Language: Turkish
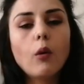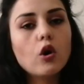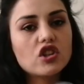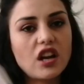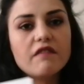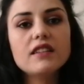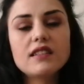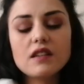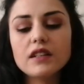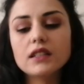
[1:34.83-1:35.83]
Borcam ve
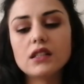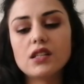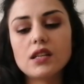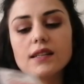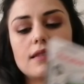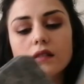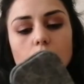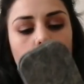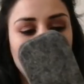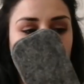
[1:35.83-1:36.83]
tavaların
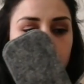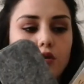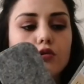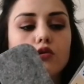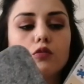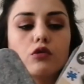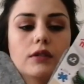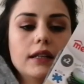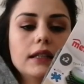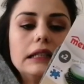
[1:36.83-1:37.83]
içerisinde kullanabiliyorsunuz
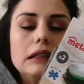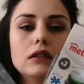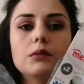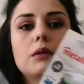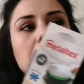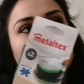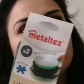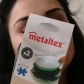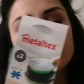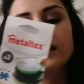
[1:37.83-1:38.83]
bunları.
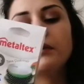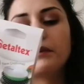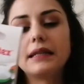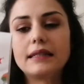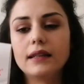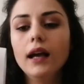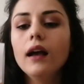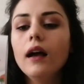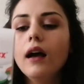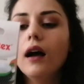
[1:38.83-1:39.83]
Kırılmaması, çizilmemesi,
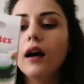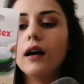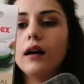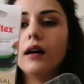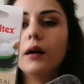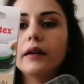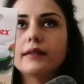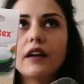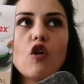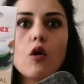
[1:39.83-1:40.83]
e,
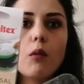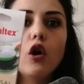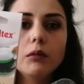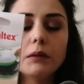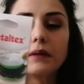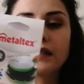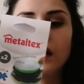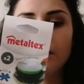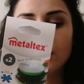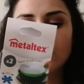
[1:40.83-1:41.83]
deform
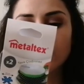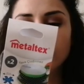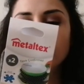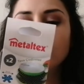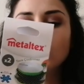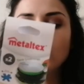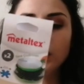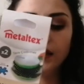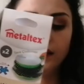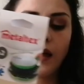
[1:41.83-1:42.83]
olmaması amaçlı
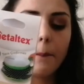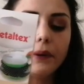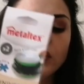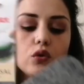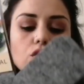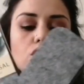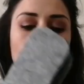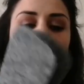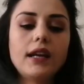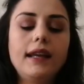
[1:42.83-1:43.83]
kullanılan bir ürün
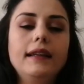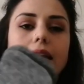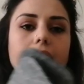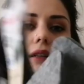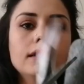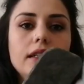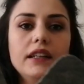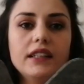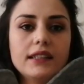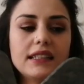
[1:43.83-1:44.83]
şu şekilde.
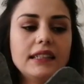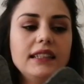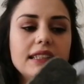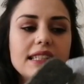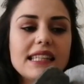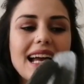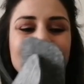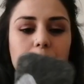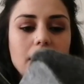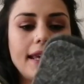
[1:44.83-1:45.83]
Kalın,
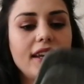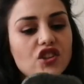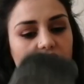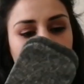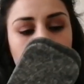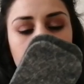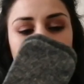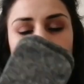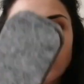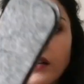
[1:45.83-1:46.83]
sert bir keçe.
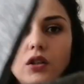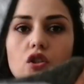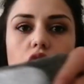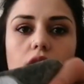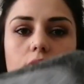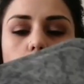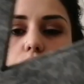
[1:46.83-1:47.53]
Şöyle